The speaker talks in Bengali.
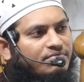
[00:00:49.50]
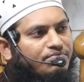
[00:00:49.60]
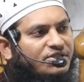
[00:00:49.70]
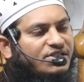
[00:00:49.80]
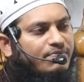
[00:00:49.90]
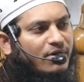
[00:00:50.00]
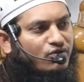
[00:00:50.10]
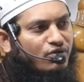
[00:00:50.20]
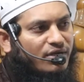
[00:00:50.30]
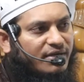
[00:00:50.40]
বেশি
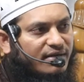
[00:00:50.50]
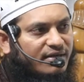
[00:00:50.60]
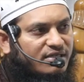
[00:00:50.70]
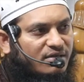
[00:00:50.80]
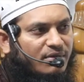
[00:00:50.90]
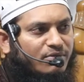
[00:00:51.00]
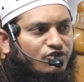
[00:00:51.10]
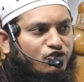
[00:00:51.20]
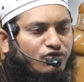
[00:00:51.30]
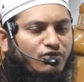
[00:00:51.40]
প্রার্থনাকারী হিসাবে
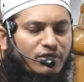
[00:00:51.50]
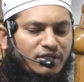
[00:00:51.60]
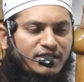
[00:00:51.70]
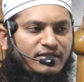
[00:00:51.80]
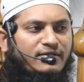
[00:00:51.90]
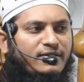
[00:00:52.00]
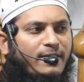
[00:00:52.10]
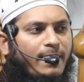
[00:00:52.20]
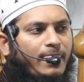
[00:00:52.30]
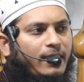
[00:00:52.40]
মঞ্জুর করেছেন
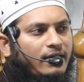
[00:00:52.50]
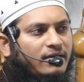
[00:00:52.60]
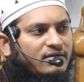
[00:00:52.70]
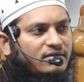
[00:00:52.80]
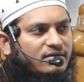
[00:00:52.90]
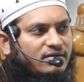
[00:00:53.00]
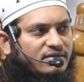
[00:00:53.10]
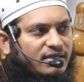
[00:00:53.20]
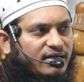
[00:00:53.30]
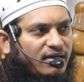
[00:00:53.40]

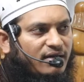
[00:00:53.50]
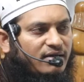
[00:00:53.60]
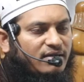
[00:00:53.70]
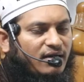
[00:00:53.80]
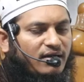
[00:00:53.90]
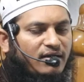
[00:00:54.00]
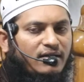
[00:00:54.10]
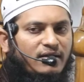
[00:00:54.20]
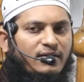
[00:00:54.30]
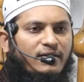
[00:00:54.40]
যাকে আল্লাহ তালা
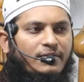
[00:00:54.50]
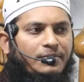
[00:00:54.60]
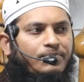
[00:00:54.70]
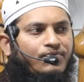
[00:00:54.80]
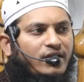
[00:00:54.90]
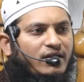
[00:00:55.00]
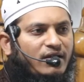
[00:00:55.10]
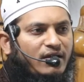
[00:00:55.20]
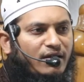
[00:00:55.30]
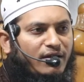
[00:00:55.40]

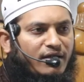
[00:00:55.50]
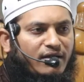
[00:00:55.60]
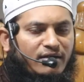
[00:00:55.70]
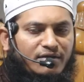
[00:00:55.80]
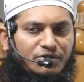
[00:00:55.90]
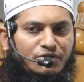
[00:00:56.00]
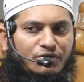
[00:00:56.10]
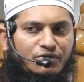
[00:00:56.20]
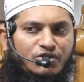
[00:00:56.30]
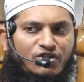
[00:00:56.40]
নেকরদের
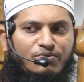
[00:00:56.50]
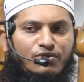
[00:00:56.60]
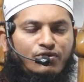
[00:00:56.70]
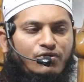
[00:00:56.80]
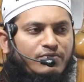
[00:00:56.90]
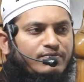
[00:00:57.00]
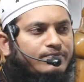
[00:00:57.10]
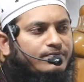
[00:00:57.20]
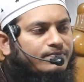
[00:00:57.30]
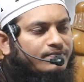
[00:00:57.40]
জন্য সর্বোত্তম
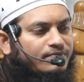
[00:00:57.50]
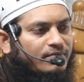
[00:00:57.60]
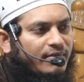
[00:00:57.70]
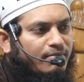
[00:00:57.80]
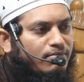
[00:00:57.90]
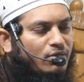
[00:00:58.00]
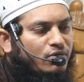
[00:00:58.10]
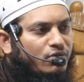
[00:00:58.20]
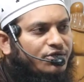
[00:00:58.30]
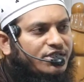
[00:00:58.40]

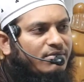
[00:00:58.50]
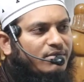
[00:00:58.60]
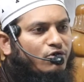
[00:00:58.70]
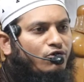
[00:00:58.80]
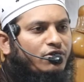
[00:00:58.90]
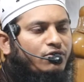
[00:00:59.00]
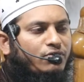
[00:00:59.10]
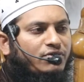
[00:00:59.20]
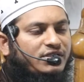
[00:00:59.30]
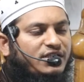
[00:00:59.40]
বন্ধু হিসাবে মনোনীত
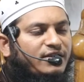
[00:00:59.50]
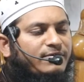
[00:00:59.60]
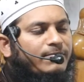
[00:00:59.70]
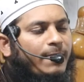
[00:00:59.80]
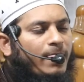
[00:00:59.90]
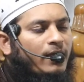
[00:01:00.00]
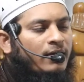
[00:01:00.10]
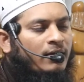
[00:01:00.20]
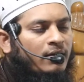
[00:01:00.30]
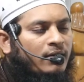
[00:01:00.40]
করেছিলেন
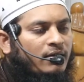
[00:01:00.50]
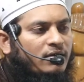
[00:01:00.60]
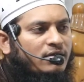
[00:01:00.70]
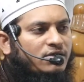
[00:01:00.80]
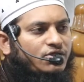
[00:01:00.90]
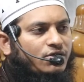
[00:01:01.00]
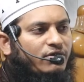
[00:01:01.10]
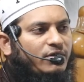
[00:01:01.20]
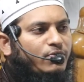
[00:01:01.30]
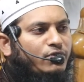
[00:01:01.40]

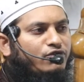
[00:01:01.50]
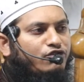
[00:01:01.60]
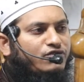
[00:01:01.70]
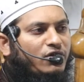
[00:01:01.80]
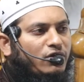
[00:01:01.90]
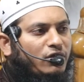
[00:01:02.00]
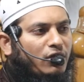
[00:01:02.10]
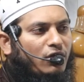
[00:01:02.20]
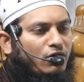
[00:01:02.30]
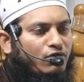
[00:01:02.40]
সকলে পড়ুন
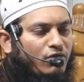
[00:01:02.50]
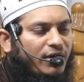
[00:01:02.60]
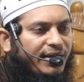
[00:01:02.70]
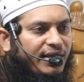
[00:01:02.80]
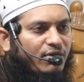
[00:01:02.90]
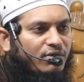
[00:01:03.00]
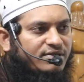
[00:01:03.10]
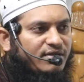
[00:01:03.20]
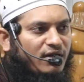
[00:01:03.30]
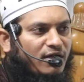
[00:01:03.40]
সাল্লু আলহি
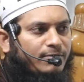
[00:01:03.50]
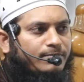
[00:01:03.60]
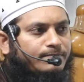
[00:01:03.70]
ওয়াসাল্লাম